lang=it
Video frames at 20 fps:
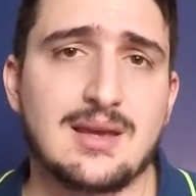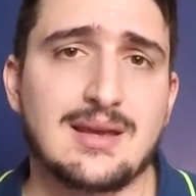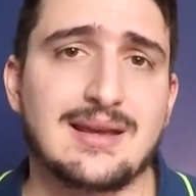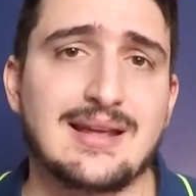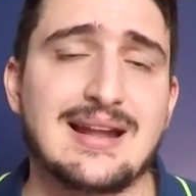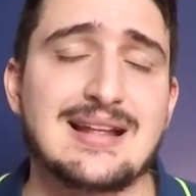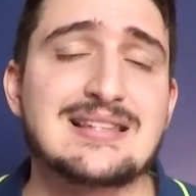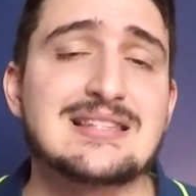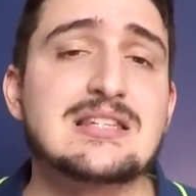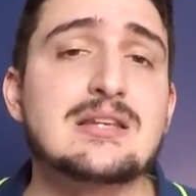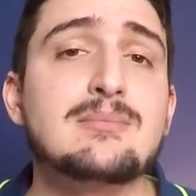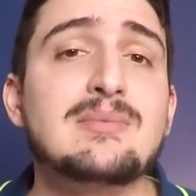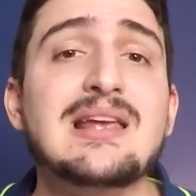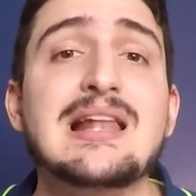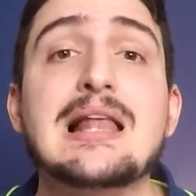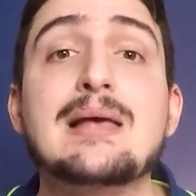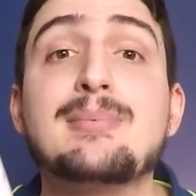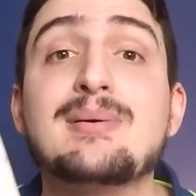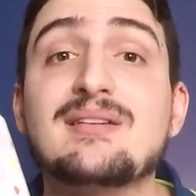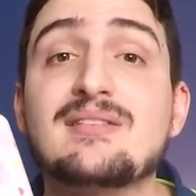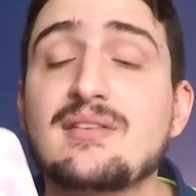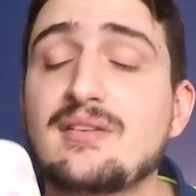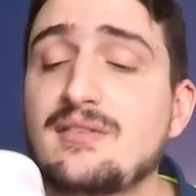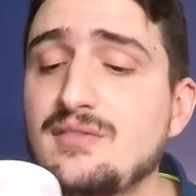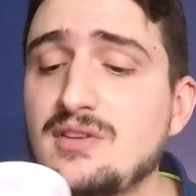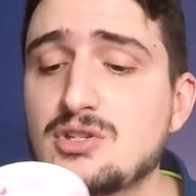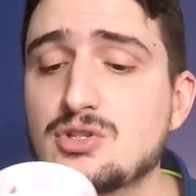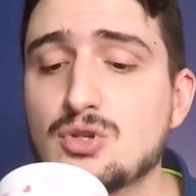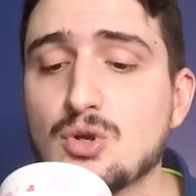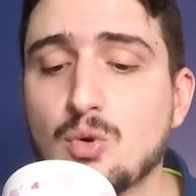Grazie mille per aver
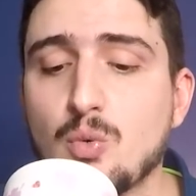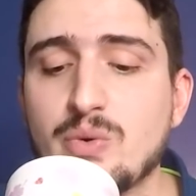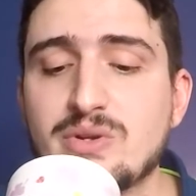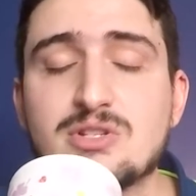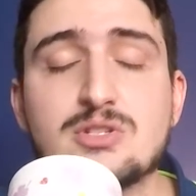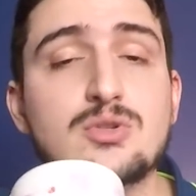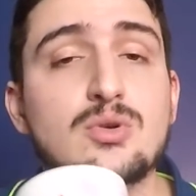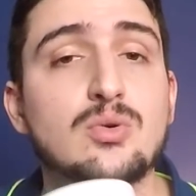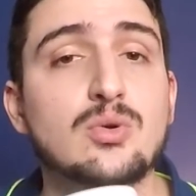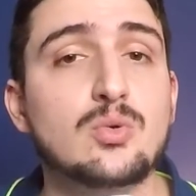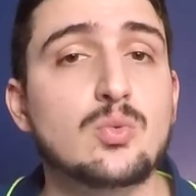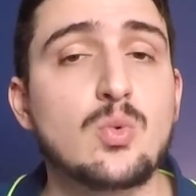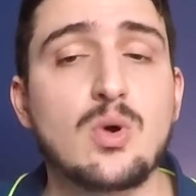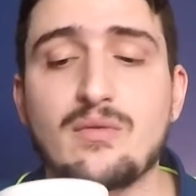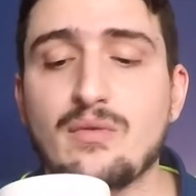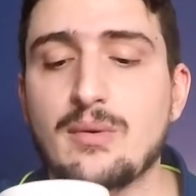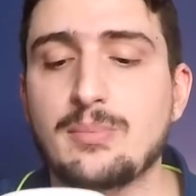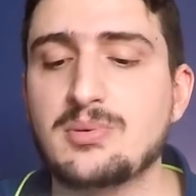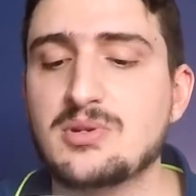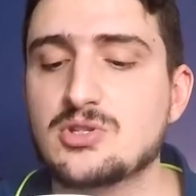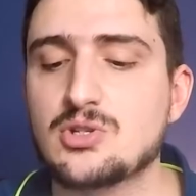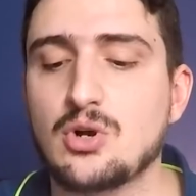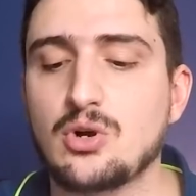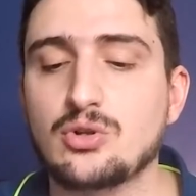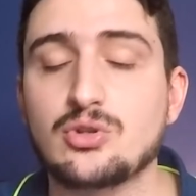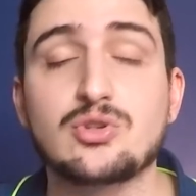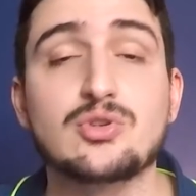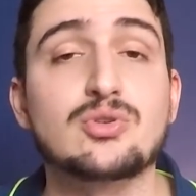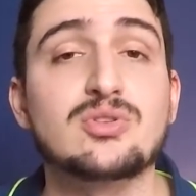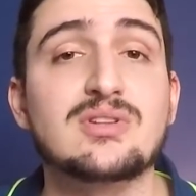visto questo nuovo
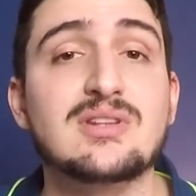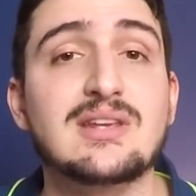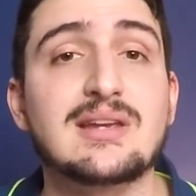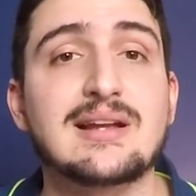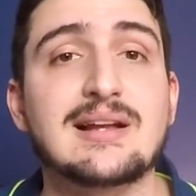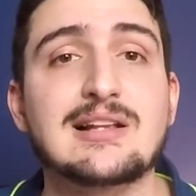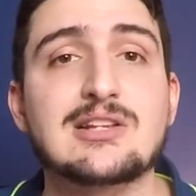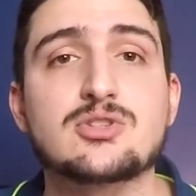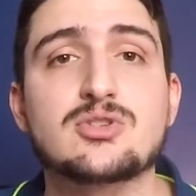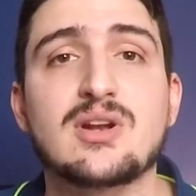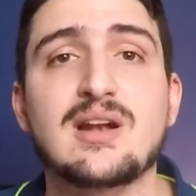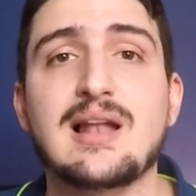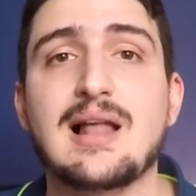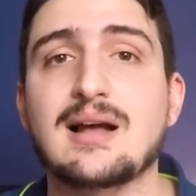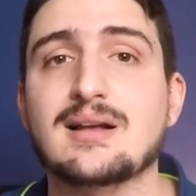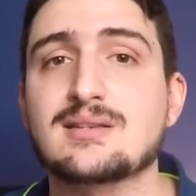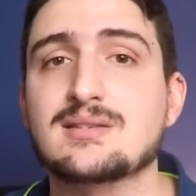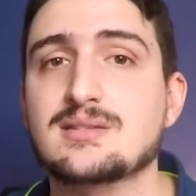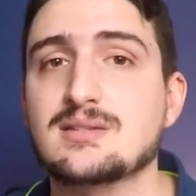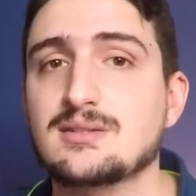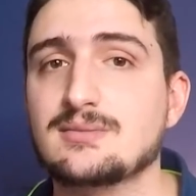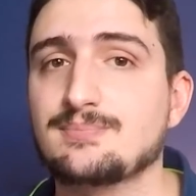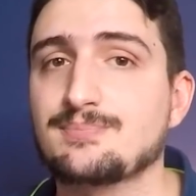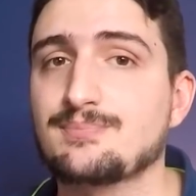episodio di Calcio Relax.